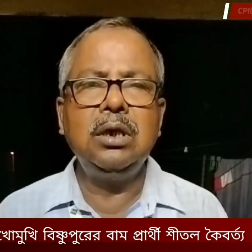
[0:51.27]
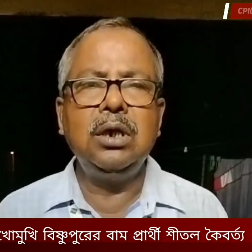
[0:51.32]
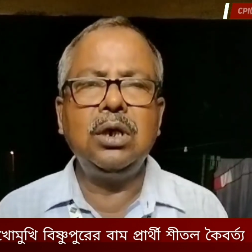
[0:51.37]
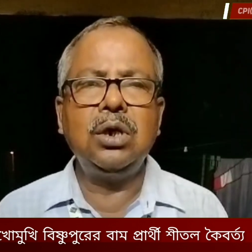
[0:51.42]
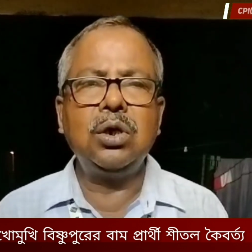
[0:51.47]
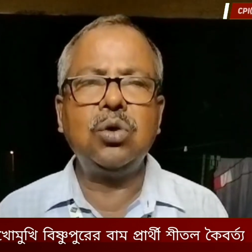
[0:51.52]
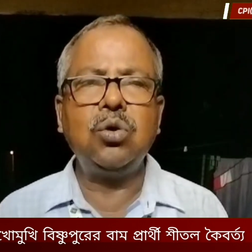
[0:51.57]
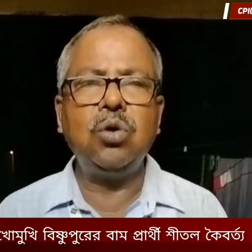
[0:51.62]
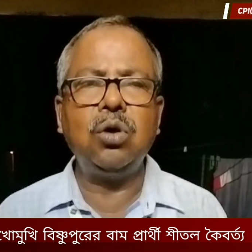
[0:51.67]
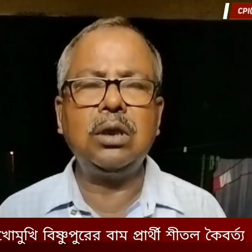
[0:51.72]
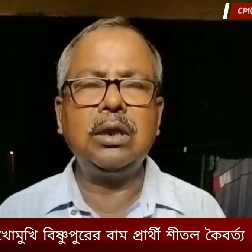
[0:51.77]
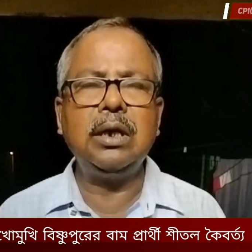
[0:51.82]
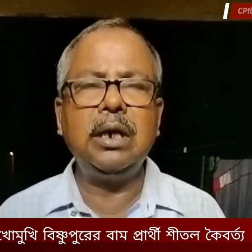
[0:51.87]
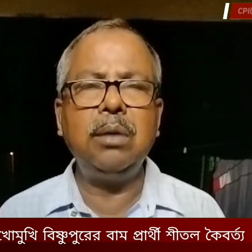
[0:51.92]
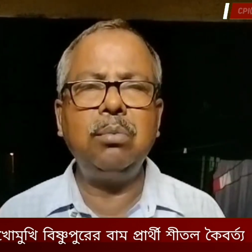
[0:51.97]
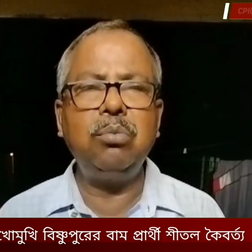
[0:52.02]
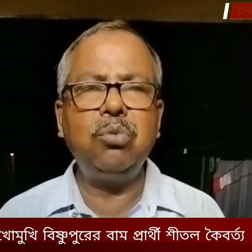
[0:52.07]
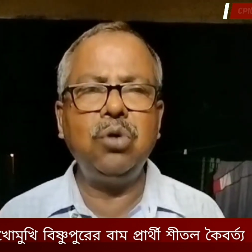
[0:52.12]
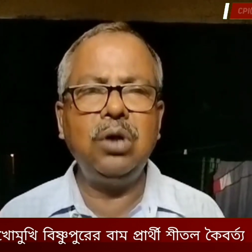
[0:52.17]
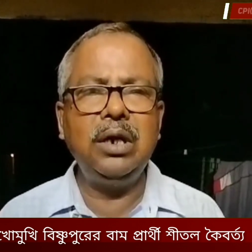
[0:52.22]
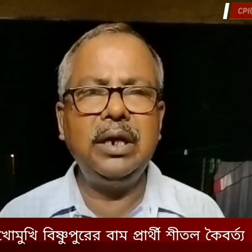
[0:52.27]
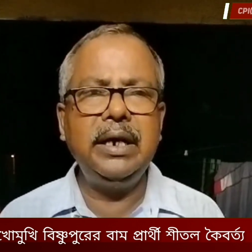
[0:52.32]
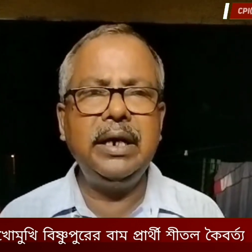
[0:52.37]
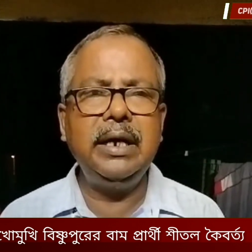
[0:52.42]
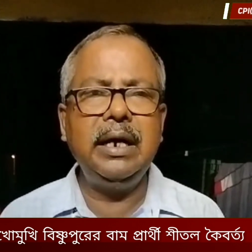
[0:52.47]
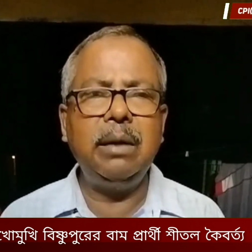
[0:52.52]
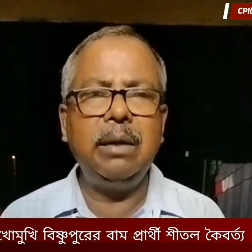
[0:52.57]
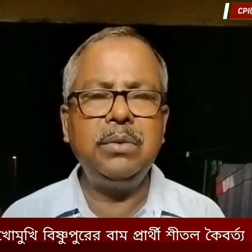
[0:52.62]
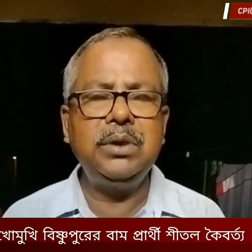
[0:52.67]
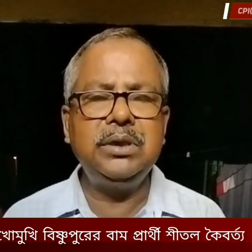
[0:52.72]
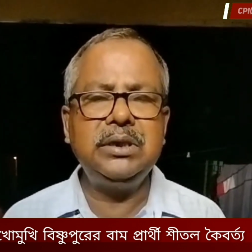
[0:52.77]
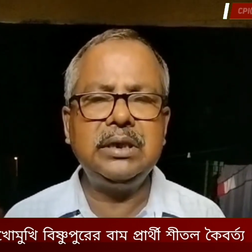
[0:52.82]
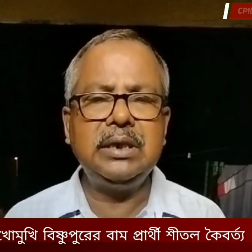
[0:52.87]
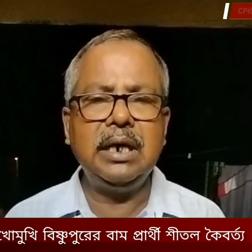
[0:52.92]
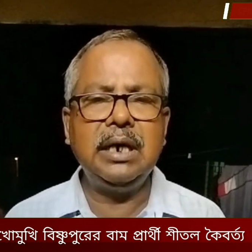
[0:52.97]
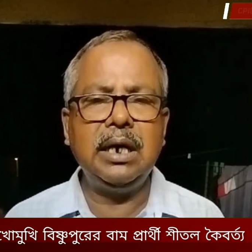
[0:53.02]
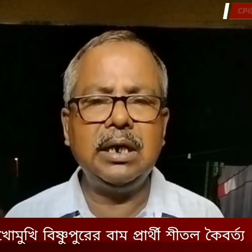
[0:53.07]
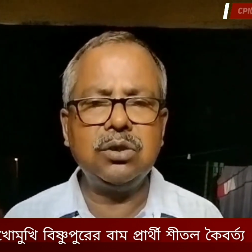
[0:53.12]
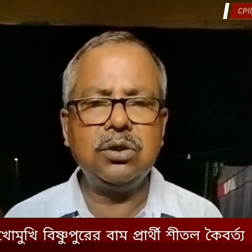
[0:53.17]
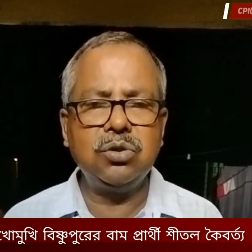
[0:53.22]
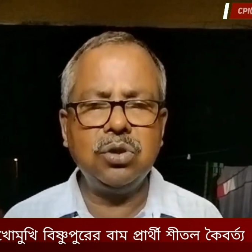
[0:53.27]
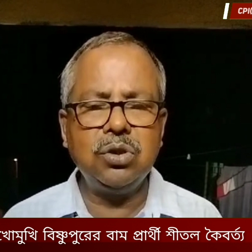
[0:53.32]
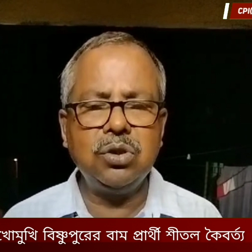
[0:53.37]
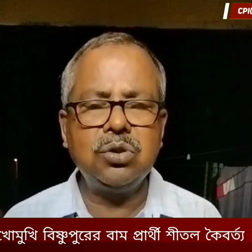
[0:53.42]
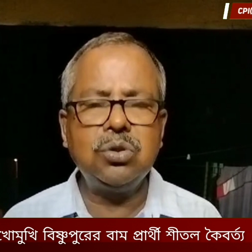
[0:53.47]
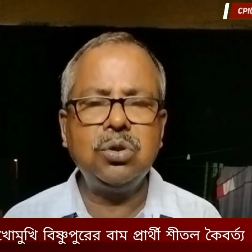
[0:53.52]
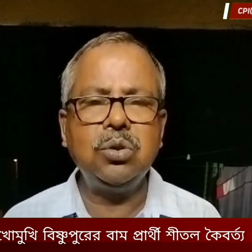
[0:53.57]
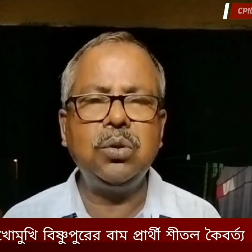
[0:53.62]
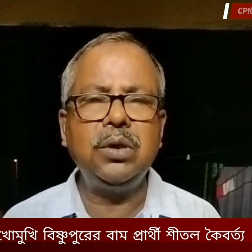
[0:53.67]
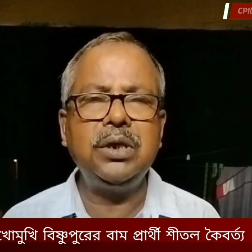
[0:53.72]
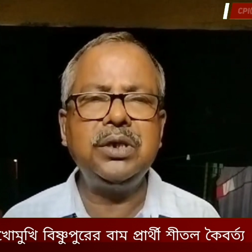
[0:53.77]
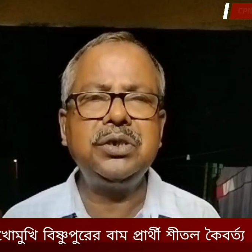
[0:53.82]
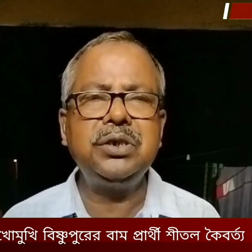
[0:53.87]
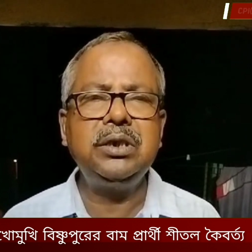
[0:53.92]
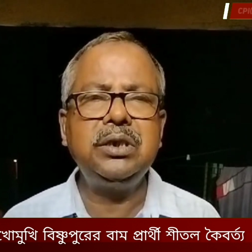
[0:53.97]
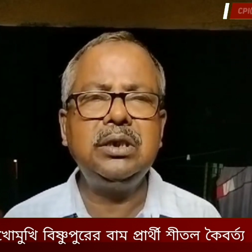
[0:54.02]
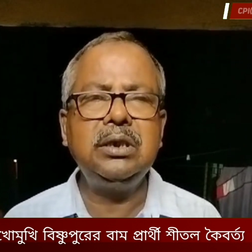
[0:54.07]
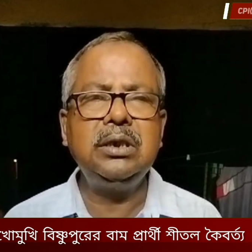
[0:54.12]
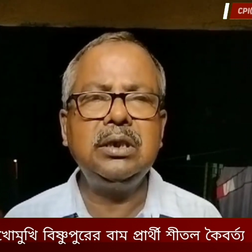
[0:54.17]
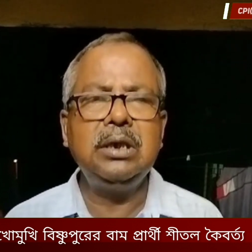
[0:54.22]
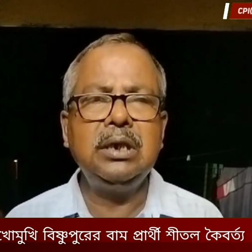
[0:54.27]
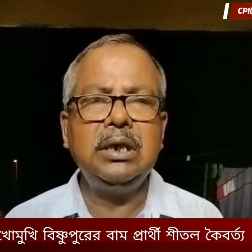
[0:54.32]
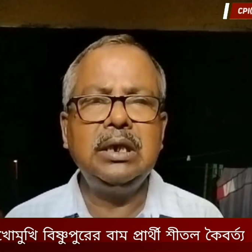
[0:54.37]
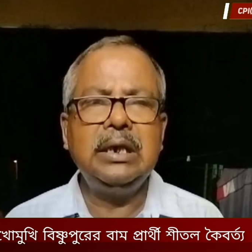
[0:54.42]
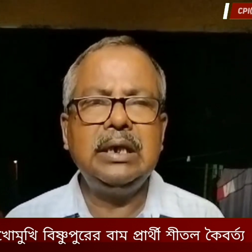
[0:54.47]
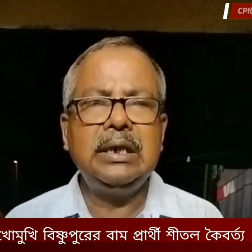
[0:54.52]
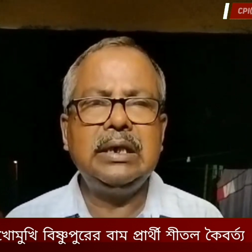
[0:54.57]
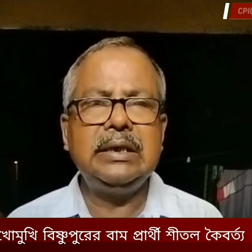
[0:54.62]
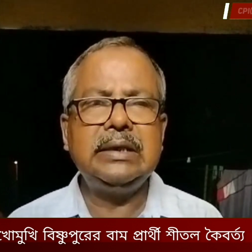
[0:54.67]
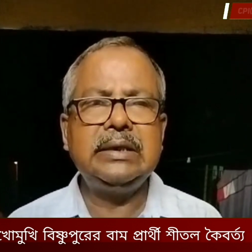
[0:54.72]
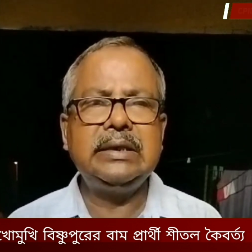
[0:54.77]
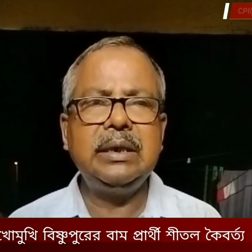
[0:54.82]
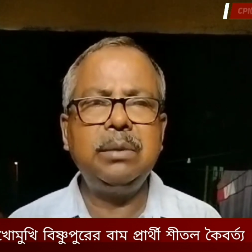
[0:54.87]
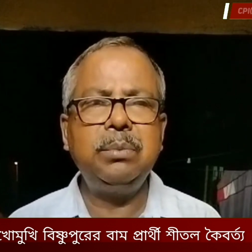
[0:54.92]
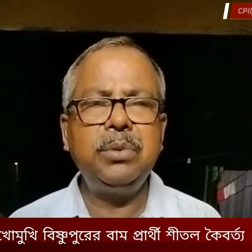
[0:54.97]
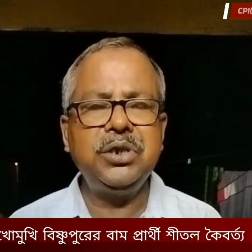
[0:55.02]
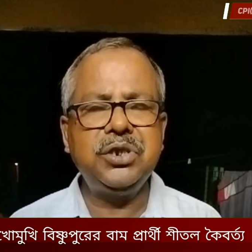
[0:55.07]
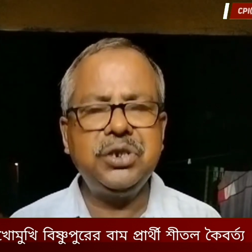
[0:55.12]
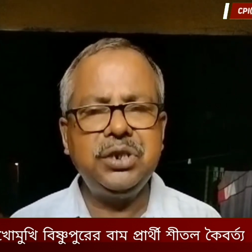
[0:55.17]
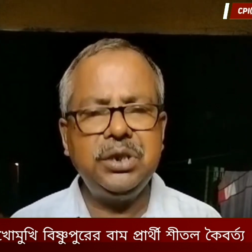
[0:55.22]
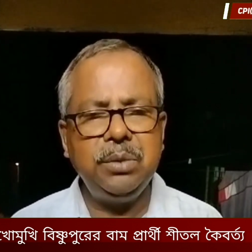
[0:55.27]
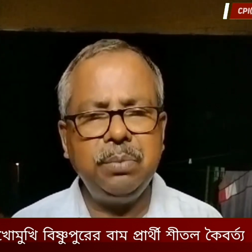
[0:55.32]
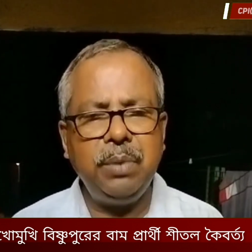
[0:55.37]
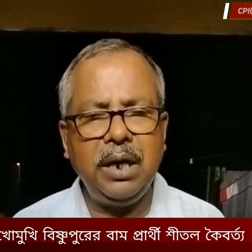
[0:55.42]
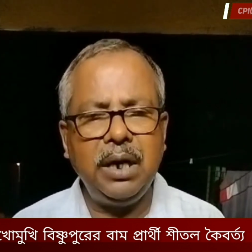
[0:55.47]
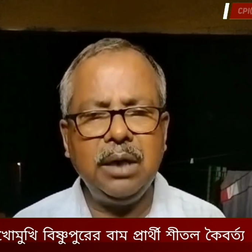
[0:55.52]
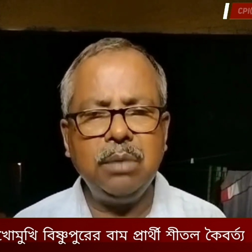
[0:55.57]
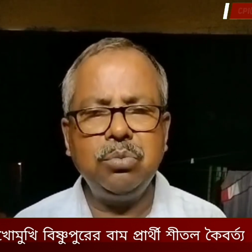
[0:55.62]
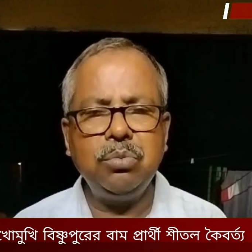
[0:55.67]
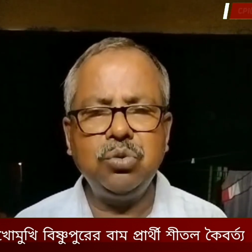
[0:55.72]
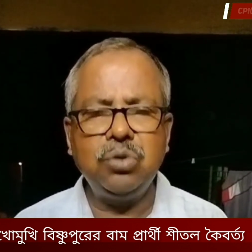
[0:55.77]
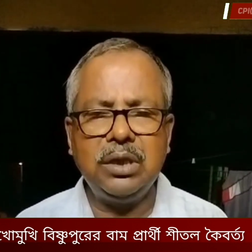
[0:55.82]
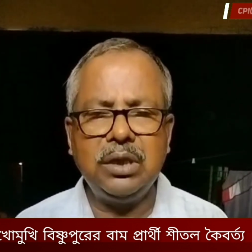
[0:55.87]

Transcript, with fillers: কথা বলে আমি যেটা আশ্বস্ত হয়েছি যে বেশিরভাগ বুথেই